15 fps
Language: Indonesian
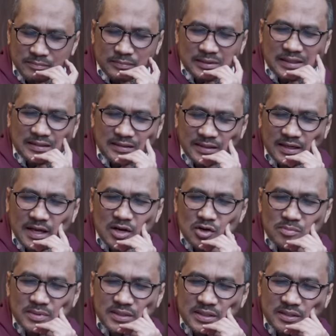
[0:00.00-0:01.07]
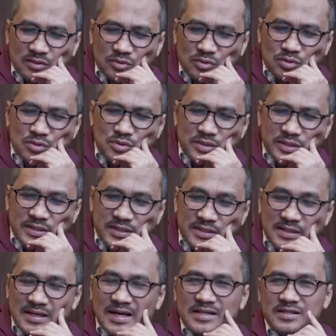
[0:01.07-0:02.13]
Berarti kalau begitu ini
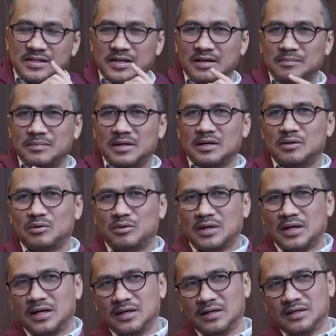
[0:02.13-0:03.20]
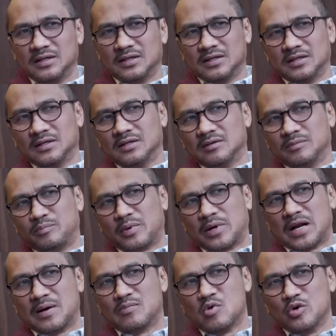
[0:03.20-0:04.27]
jelas ya bahwa
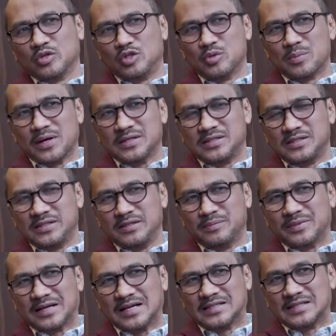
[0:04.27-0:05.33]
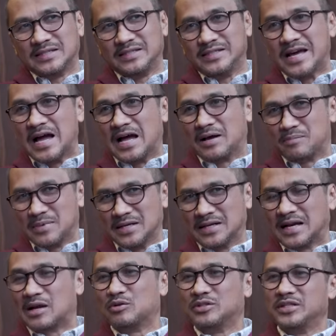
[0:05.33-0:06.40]
Prabowo itu masih merasa tidak aman
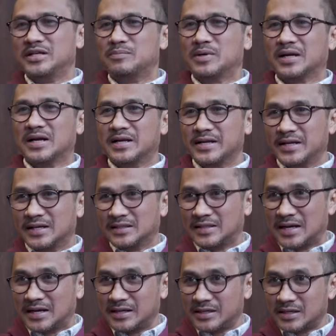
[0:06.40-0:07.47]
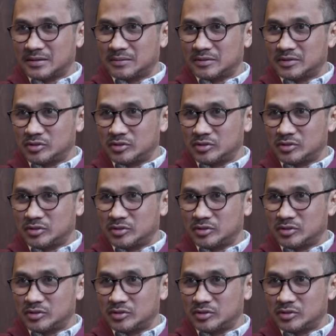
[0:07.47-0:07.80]
kalau tidak bergandengan tangan dengan